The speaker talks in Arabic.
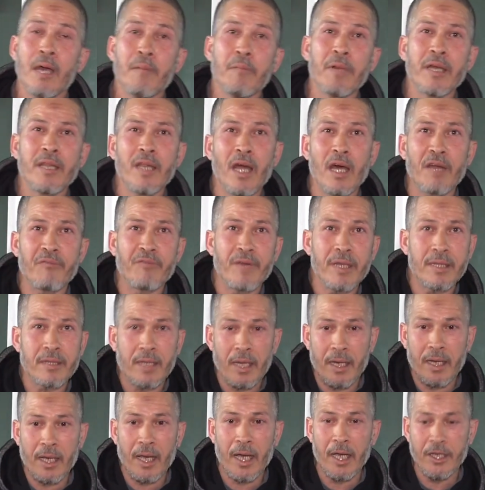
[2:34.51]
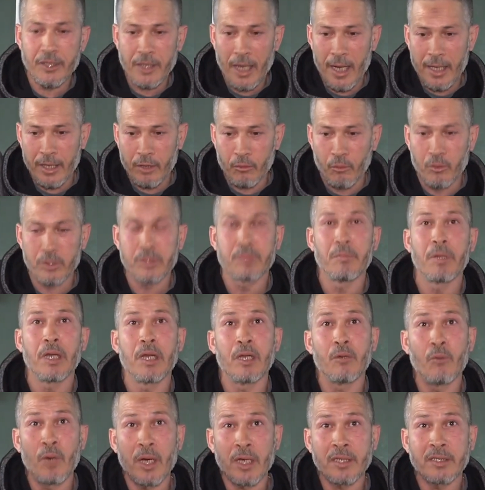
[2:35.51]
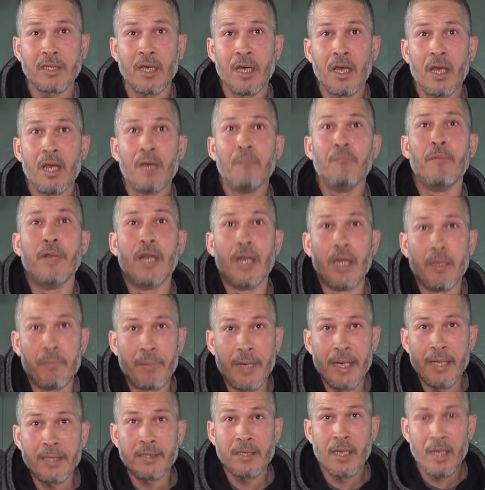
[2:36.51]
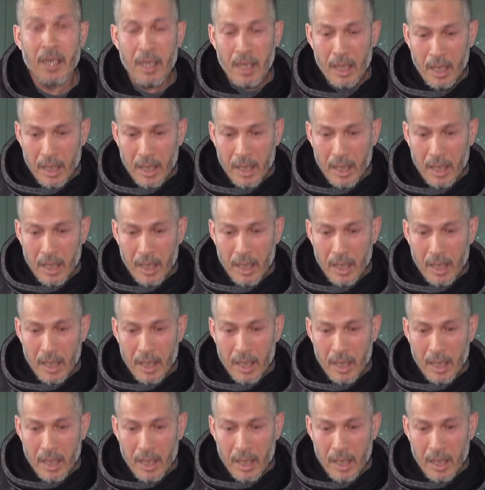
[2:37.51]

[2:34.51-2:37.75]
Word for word: بغيت نعرف يا الدري خاي شحال دوز من الوقت من البيت